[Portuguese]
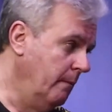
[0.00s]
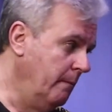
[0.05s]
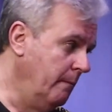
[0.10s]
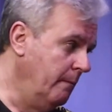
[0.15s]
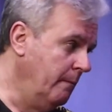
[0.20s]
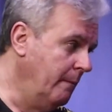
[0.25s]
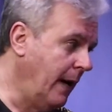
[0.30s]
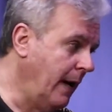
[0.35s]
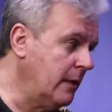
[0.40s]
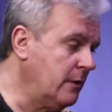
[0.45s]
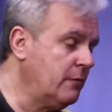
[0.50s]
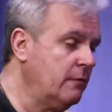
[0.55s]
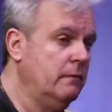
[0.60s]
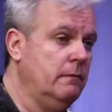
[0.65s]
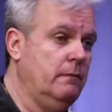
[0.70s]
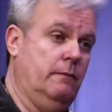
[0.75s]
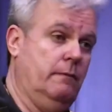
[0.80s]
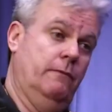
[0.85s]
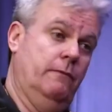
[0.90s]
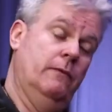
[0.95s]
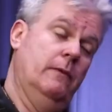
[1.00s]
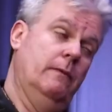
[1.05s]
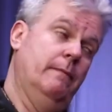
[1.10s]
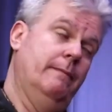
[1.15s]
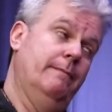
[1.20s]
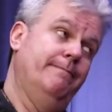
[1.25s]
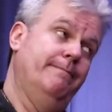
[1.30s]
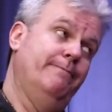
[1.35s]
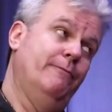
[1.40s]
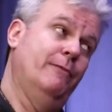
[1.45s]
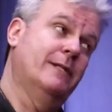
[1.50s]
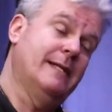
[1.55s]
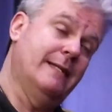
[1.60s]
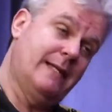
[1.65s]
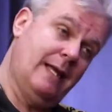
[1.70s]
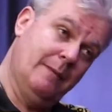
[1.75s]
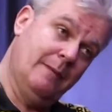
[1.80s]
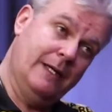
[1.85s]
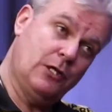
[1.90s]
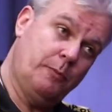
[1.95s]
Mas você
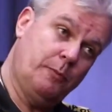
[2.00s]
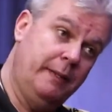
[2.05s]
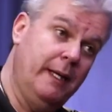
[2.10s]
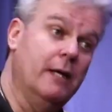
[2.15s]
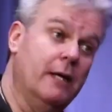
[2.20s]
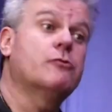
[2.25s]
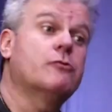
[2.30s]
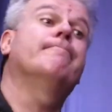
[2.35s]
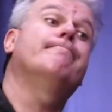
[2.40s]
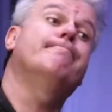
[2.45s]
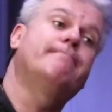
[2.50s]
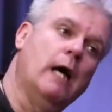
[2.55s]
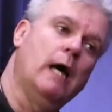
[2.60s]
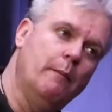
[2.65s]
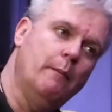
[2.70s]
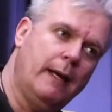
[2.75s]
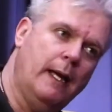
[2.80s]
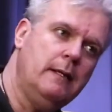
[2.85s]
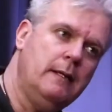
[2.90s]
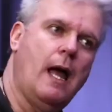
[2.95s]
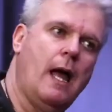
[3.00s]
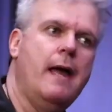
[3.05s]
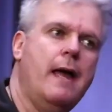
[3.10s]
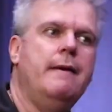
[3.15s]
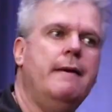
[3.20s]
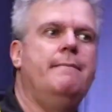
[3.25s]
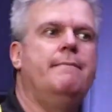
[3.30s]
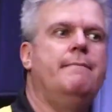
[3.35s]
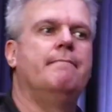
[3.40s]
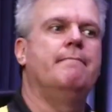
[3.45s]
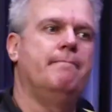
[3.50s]
tem mais peso? Também tem.